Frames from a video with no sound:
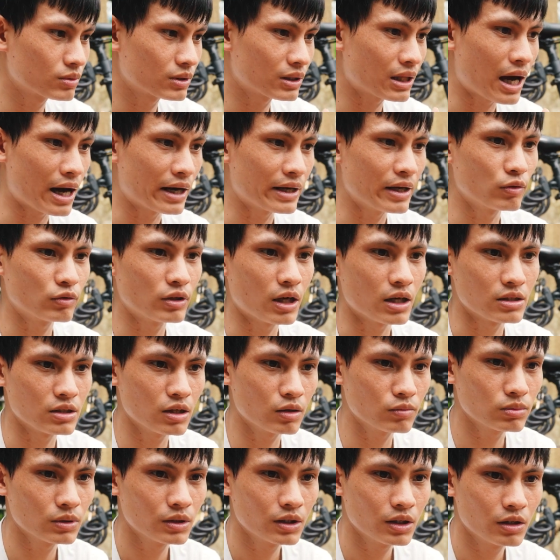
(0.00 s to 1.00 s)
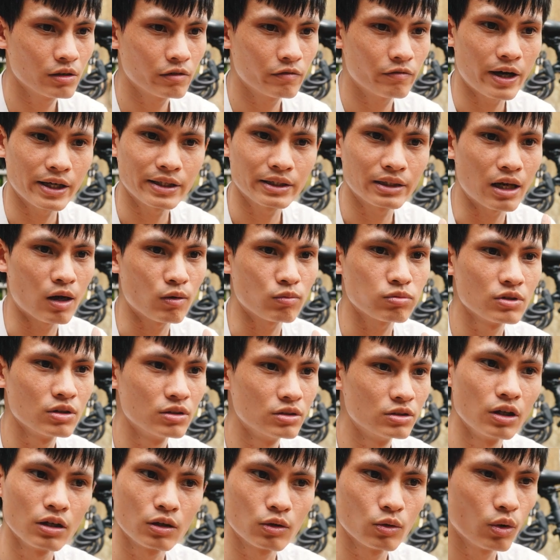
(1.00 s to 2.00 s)
thả đèo thả dốc phanh nóng
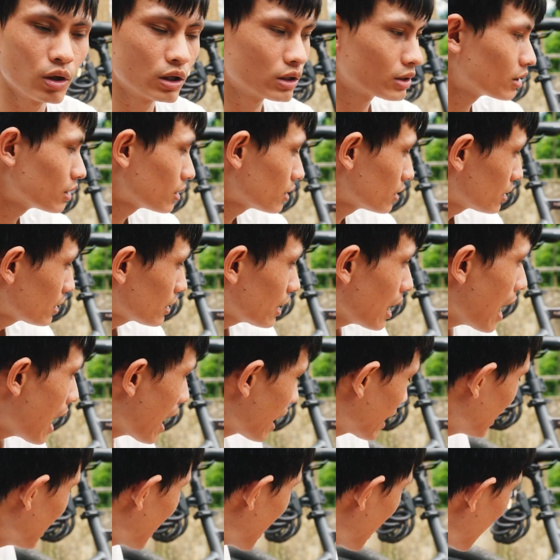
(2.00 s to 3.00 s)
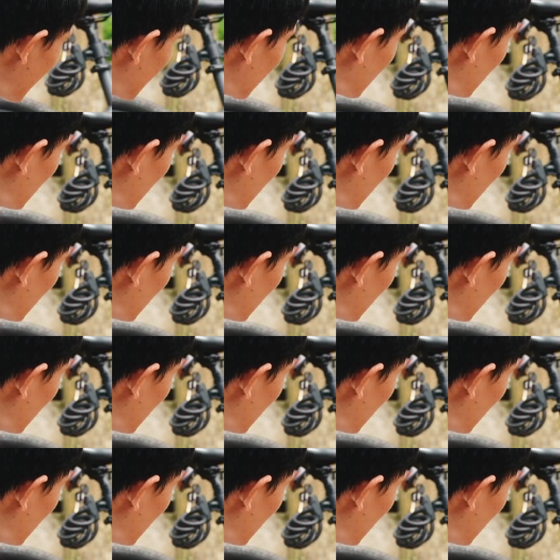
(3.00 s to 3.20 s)
rừng rực luôn thả cái lá